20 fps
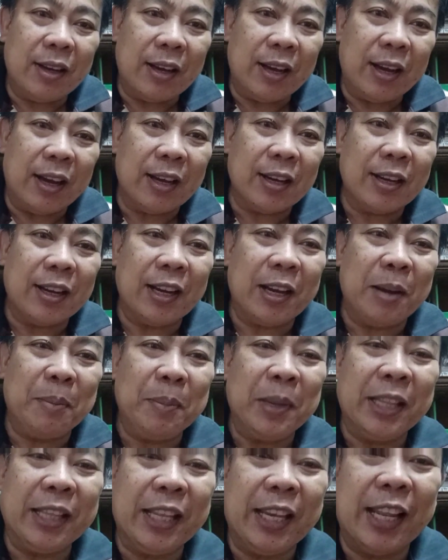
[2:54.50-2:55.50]
ang
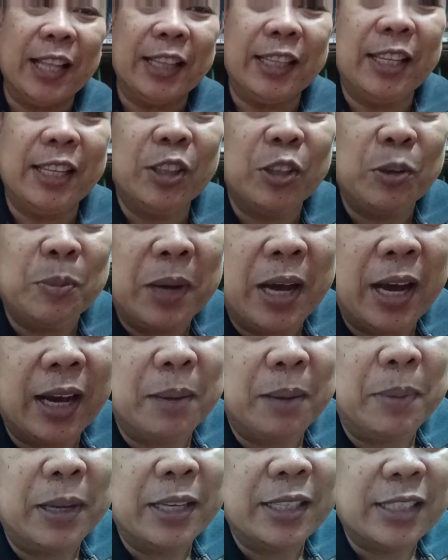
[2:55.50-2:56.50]
gagamitin natin to mga
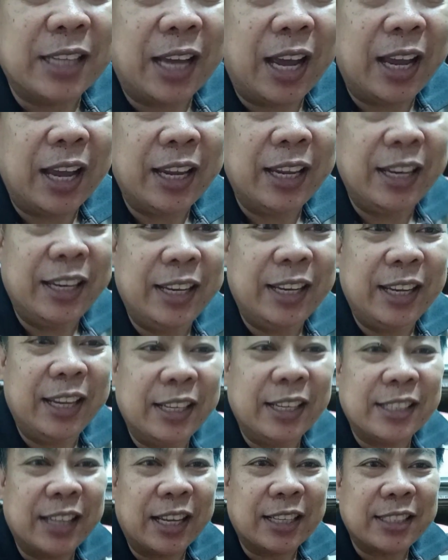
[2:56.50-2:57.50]
kabansa,
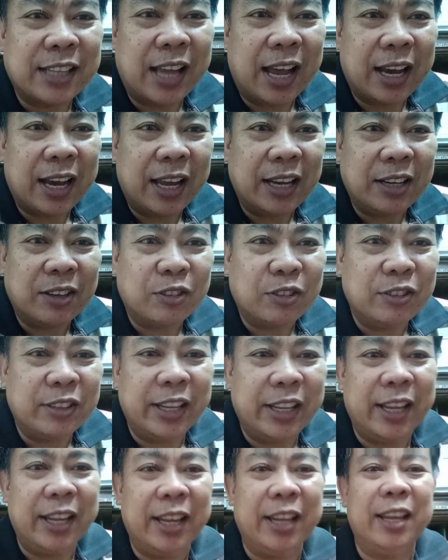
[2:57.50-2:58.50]
hindi saksakan,
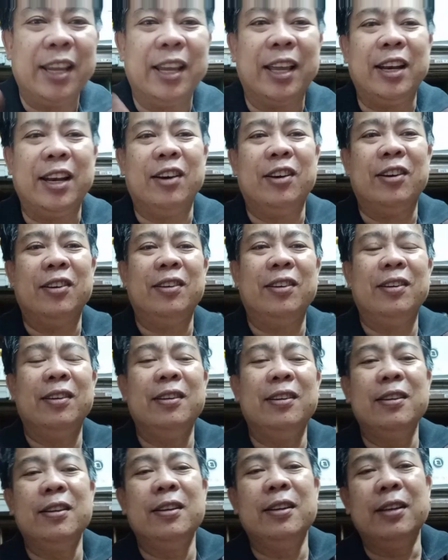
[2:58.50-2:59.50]
kundi ano,
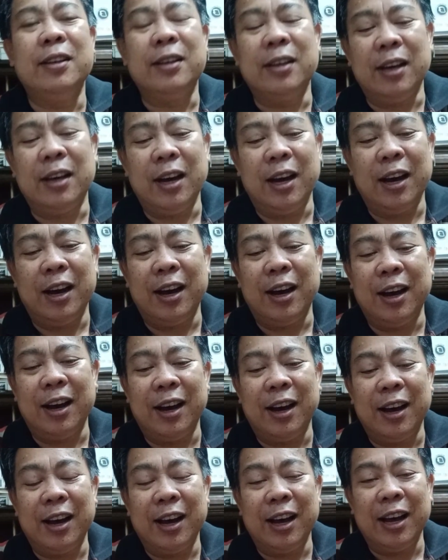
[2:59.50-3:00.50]

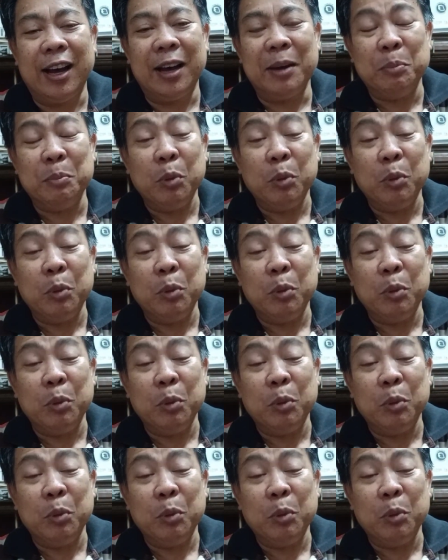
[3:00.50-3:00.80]
uh,